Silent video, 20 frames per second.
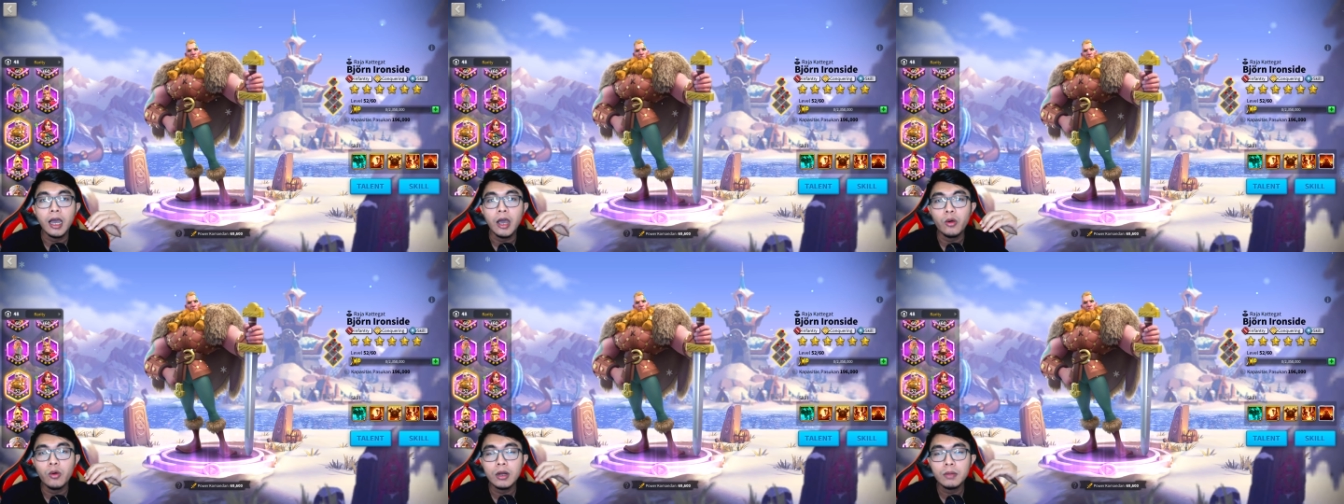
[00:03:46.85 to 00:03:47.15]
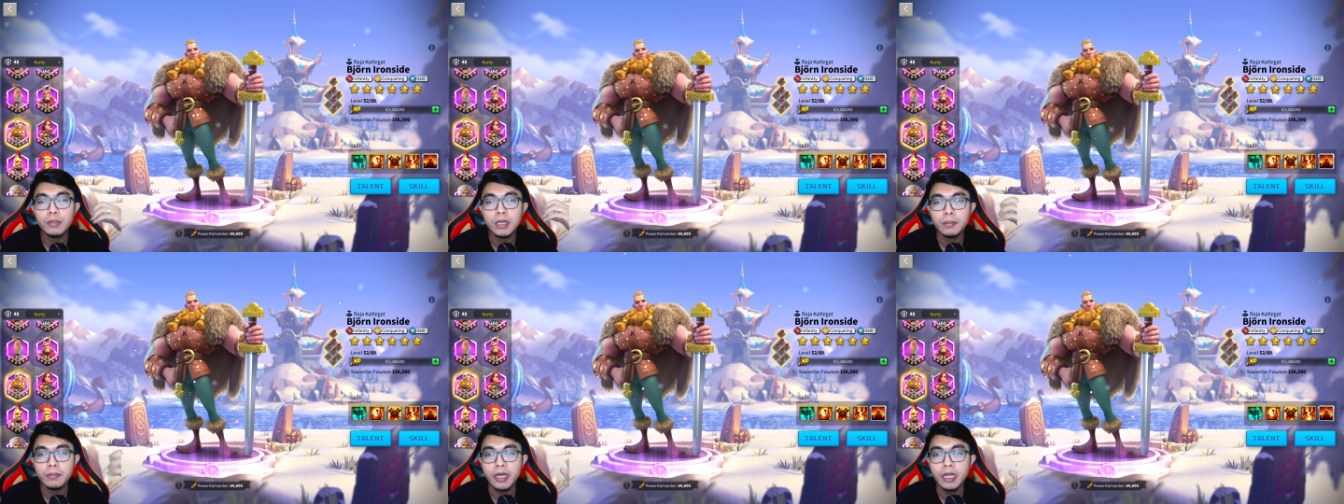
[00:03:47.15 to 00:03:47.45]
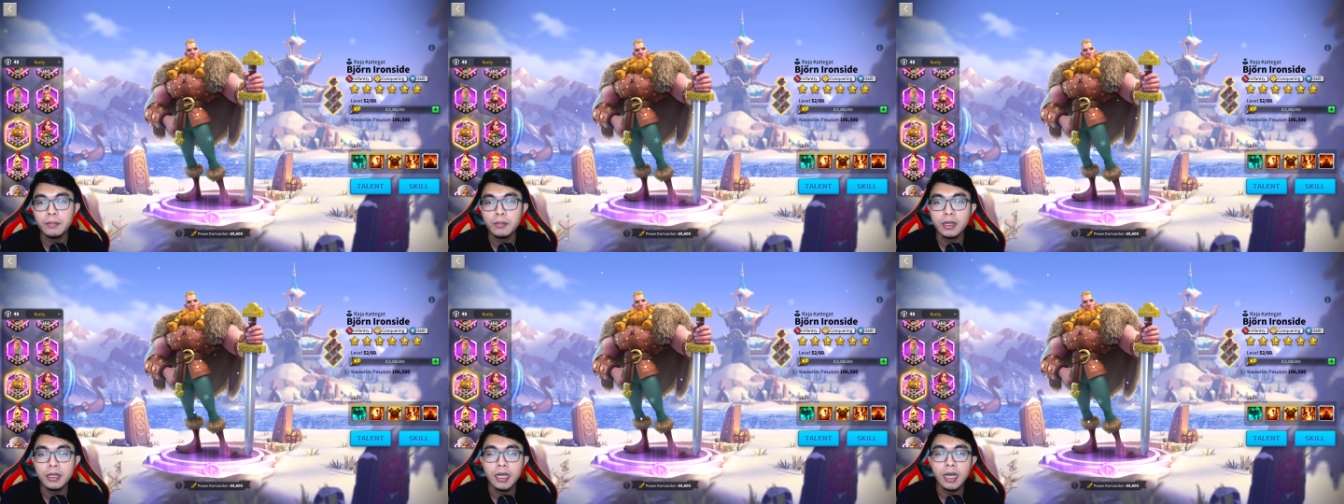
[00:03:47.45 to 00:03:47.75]
awal
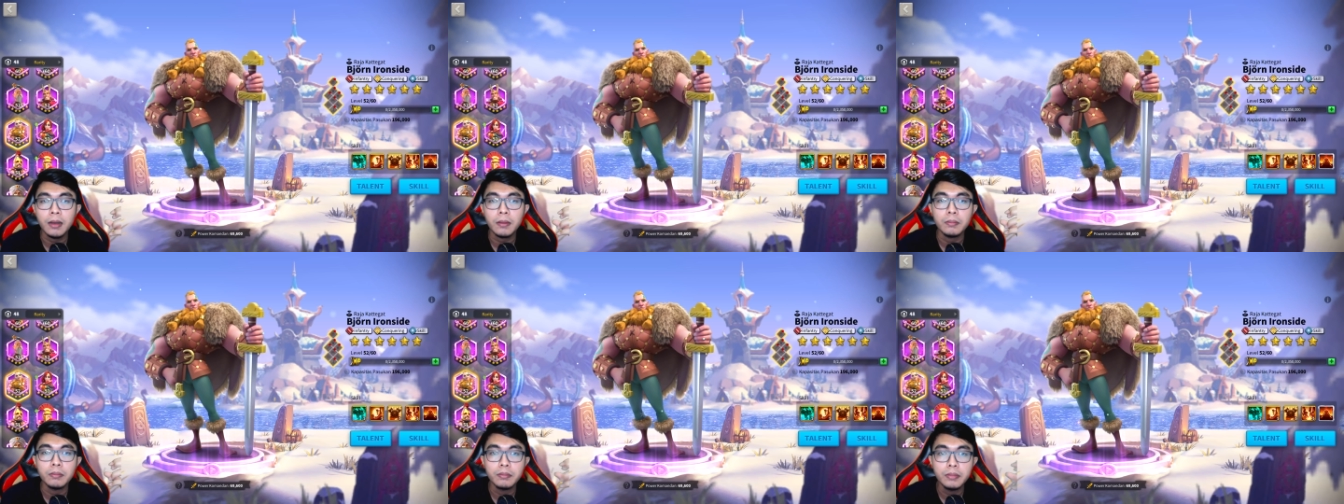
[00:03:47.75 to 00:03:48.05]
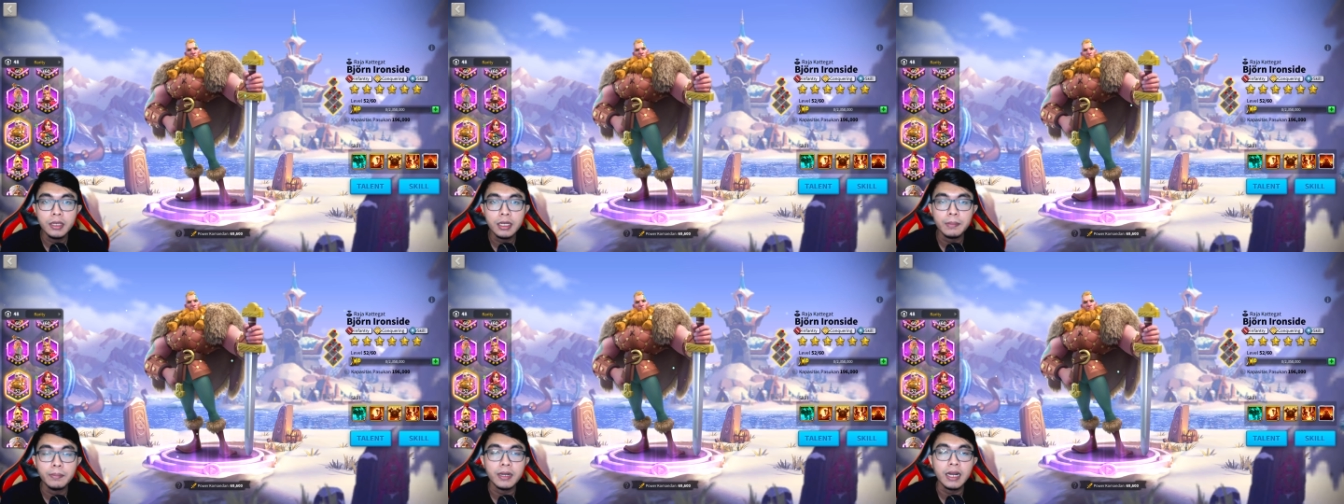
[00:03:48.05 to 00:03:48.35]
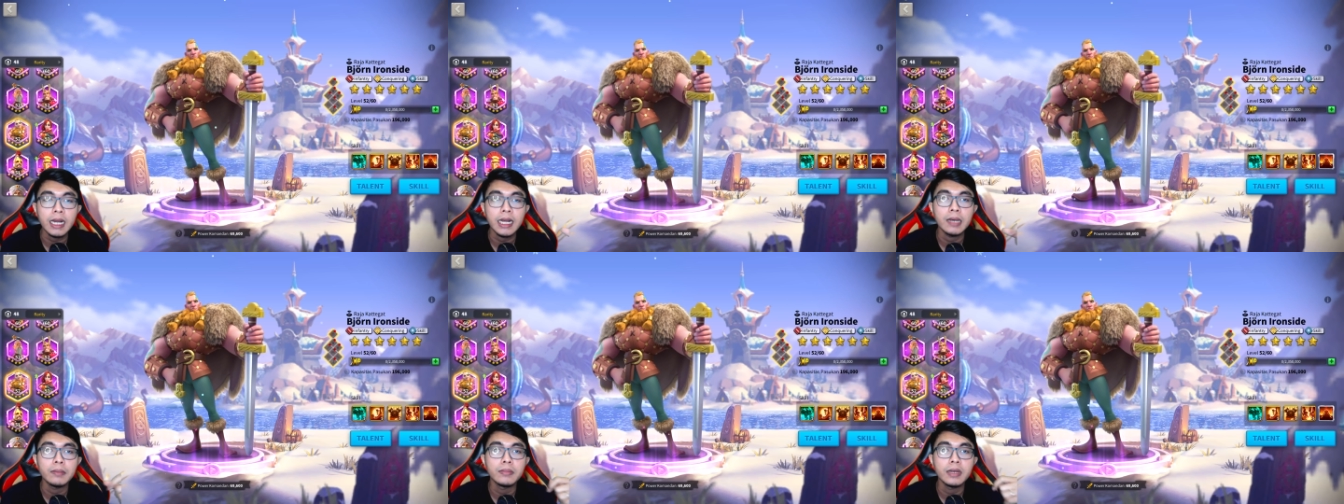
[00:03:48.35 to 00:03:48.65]
bermain mengambil
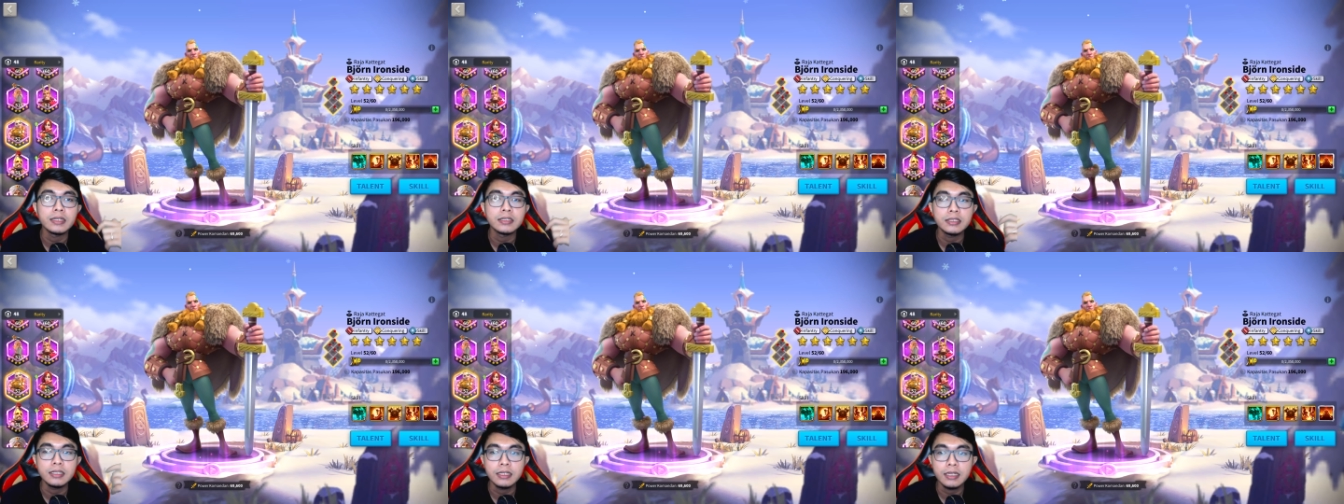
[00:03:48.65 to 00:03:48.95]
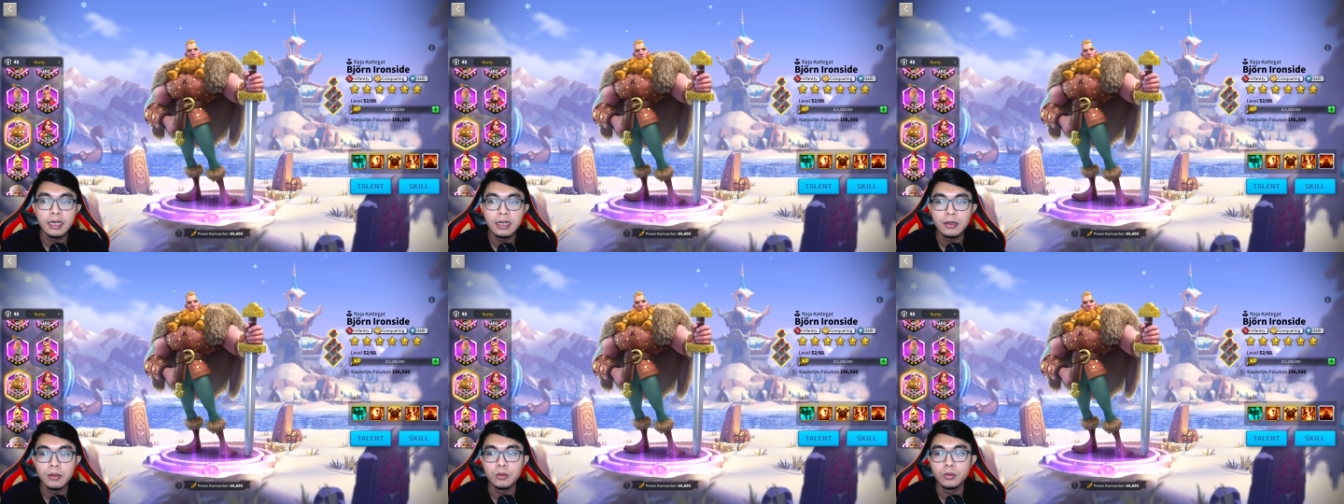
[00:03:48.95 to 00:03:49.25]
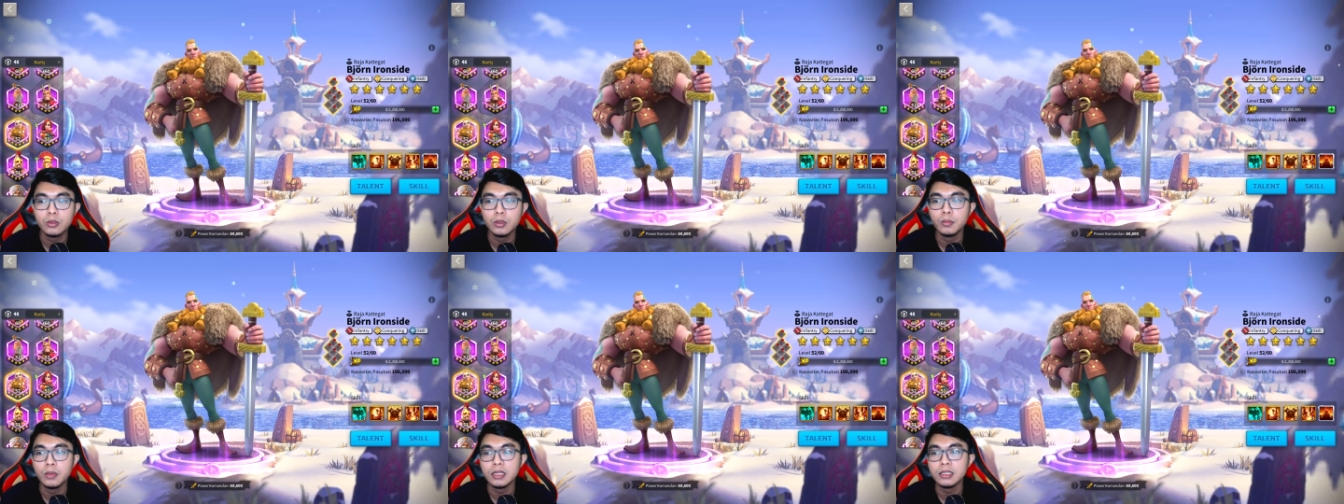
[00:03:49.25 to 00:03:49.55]
peradaban Cina dan
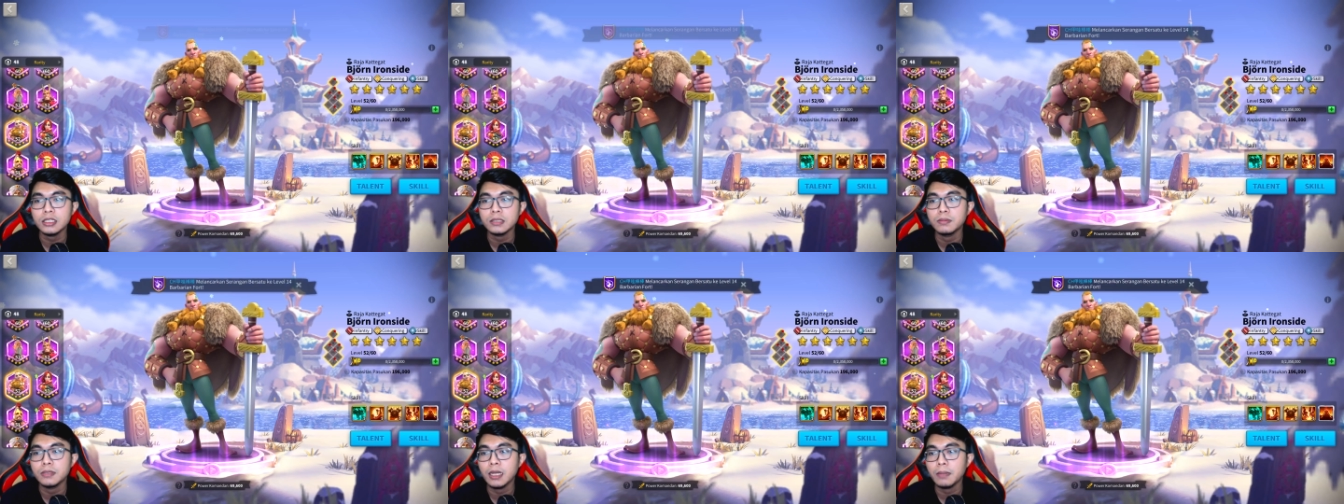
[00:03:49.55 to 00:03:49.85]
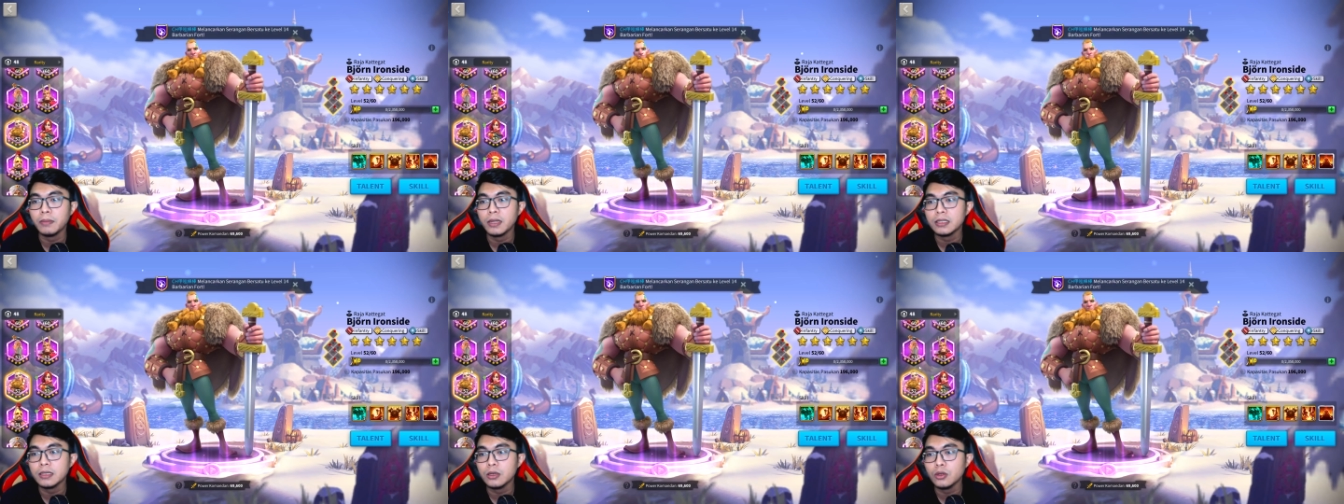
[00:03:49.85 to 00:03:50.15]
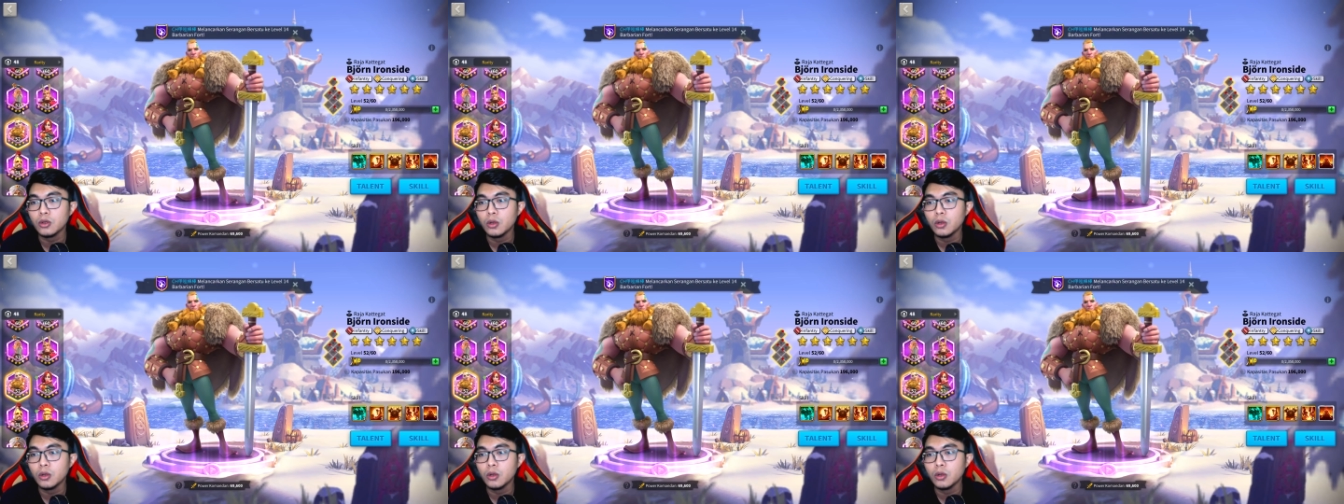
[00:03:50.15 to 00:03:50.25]
otomatis mendapatkan